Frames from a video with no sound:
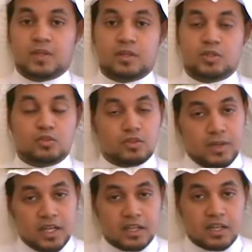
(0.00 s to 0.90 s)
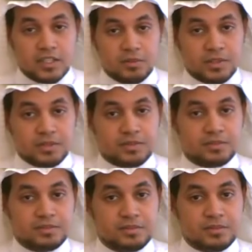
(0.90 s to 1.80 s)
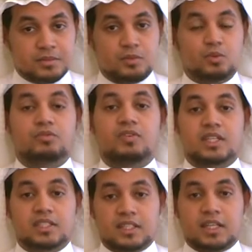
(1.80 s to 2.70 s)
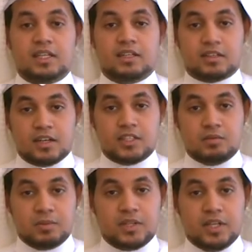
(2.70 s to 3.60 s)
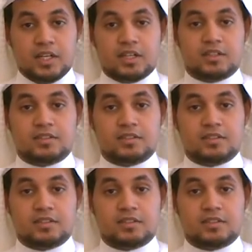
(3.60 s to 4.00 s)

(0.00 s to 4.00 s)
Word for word: أشوفكم حلقة قادمة وفي أسئلة قادمة بإذن الله